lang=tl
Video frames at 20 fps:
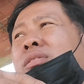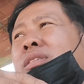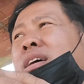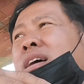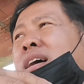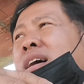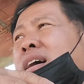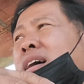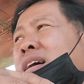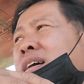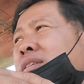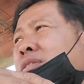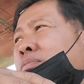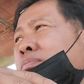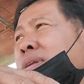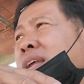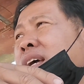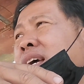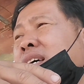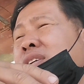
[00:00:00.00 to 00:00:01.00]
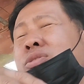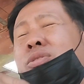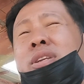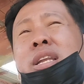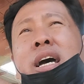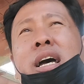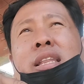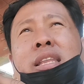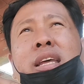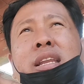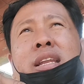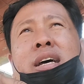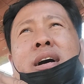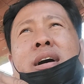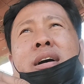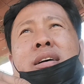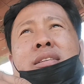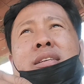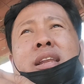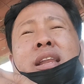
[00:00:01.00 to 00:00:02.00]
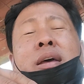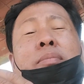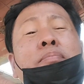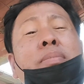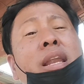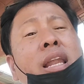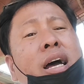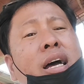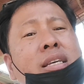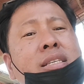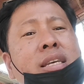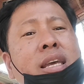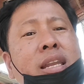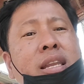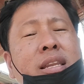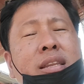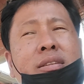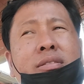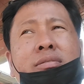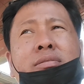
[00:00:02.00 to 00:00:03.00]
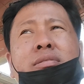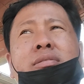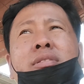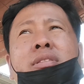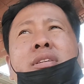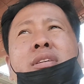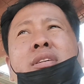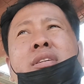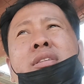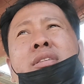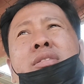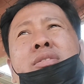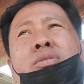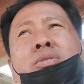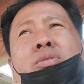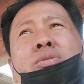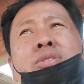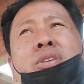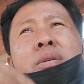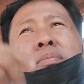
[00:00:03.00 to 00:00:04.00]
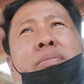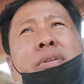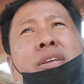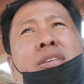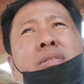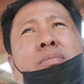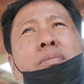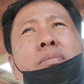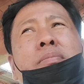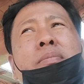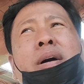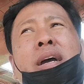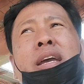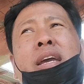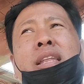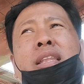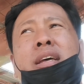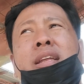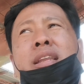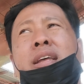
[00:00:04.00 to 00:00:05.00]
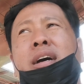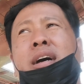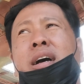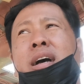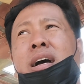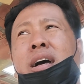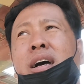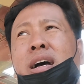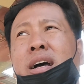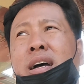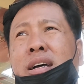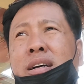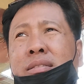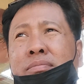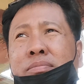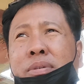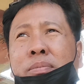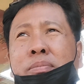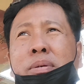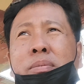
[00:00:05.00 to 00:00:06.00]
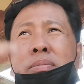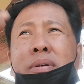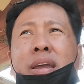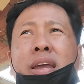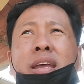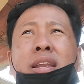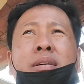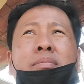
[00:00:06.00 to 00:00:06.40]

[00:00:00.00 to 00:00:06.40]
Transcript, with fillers: uh, obligasyon natin na sila ay palakasin no so syempre sa pamagitan ng uh, pagbibigay